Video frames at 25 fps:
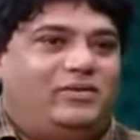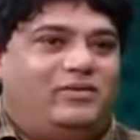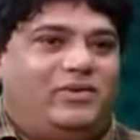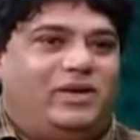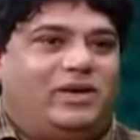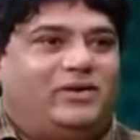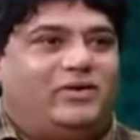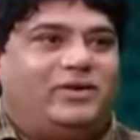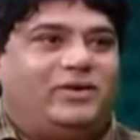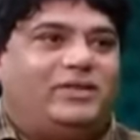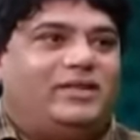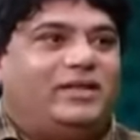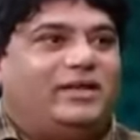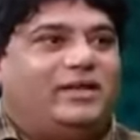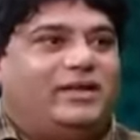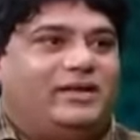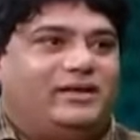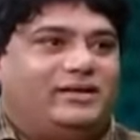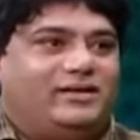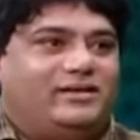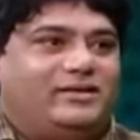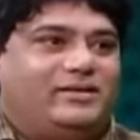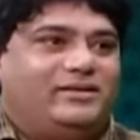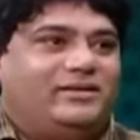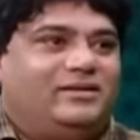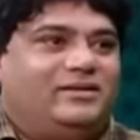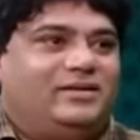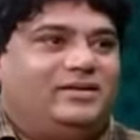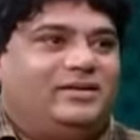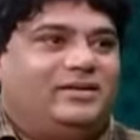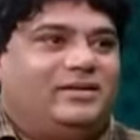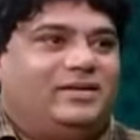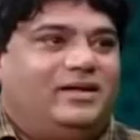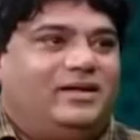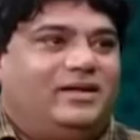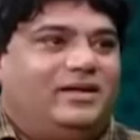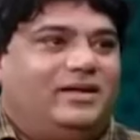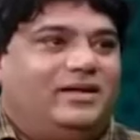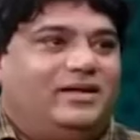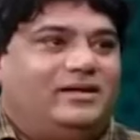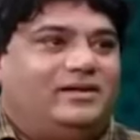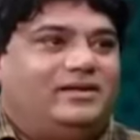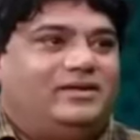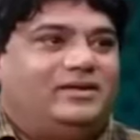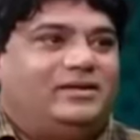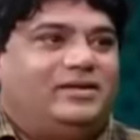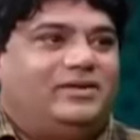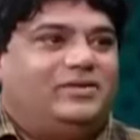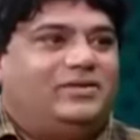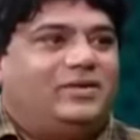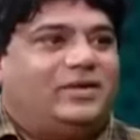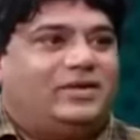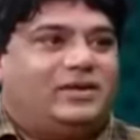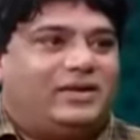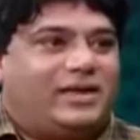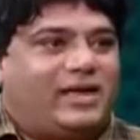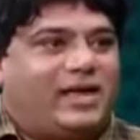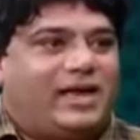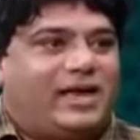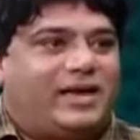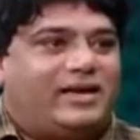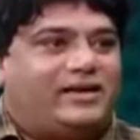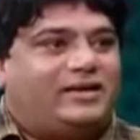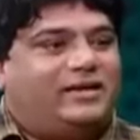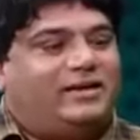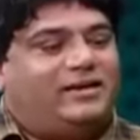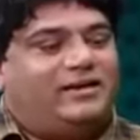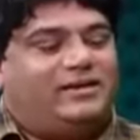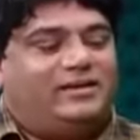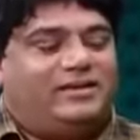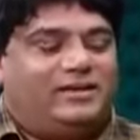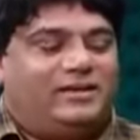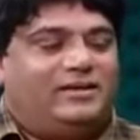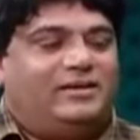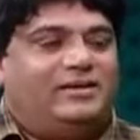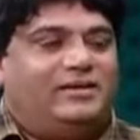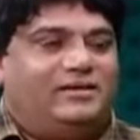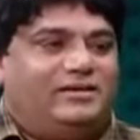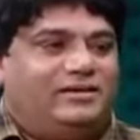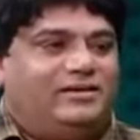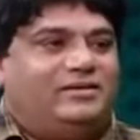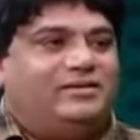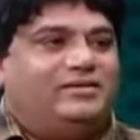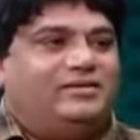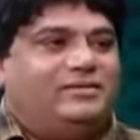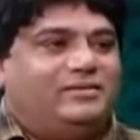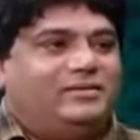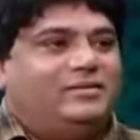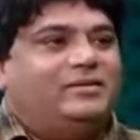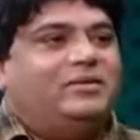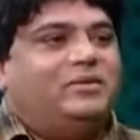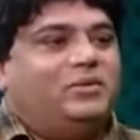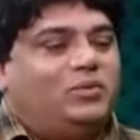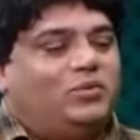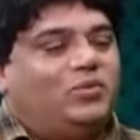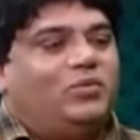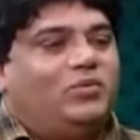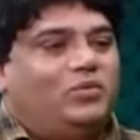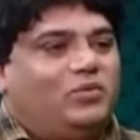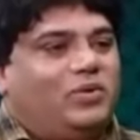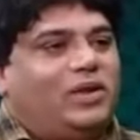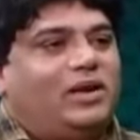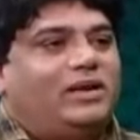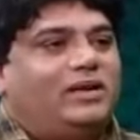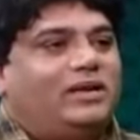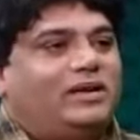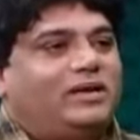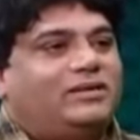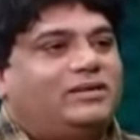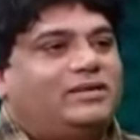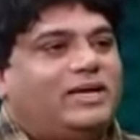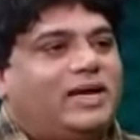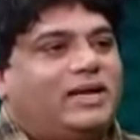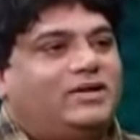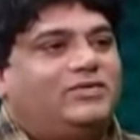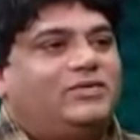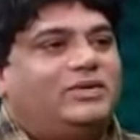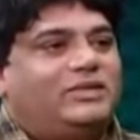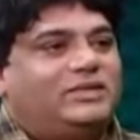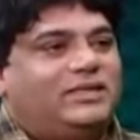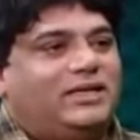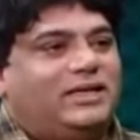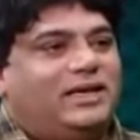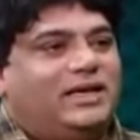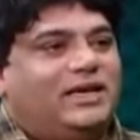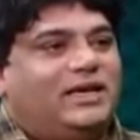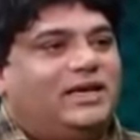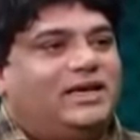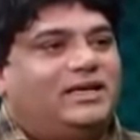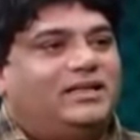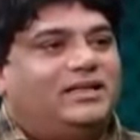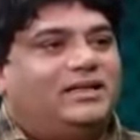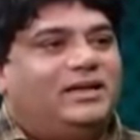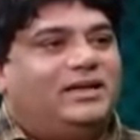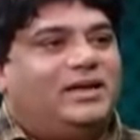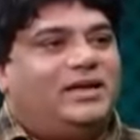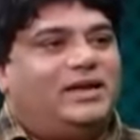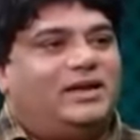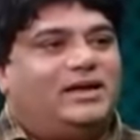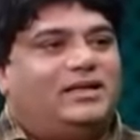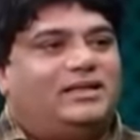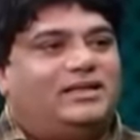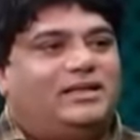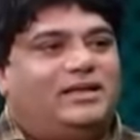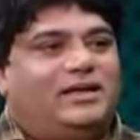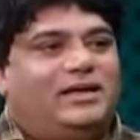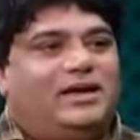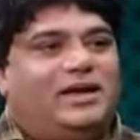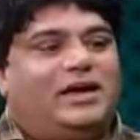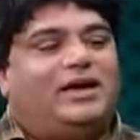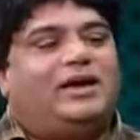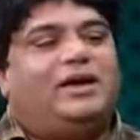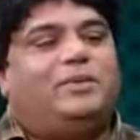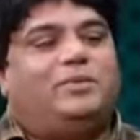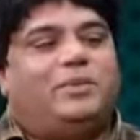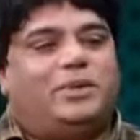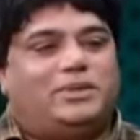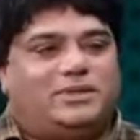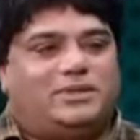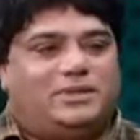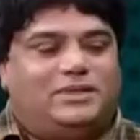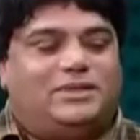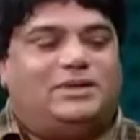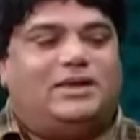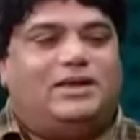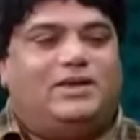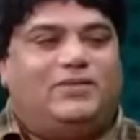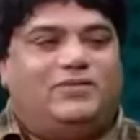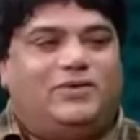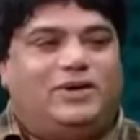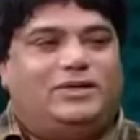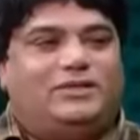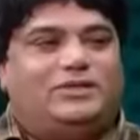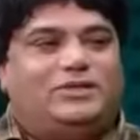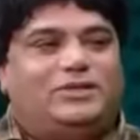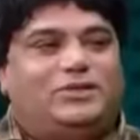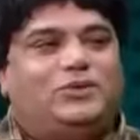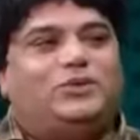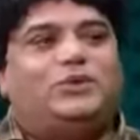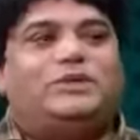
వాట్ ఎవర్ దే కెన్ గివ్ దట్ క్యారెక్టర్ దట్ వాళ్ళకి నేను సాటిస్ఫై చేయగలను అనేది నాకైతే హండ్రెడ్ పర్సెంట్ కాన్ఫిడెన్స్తో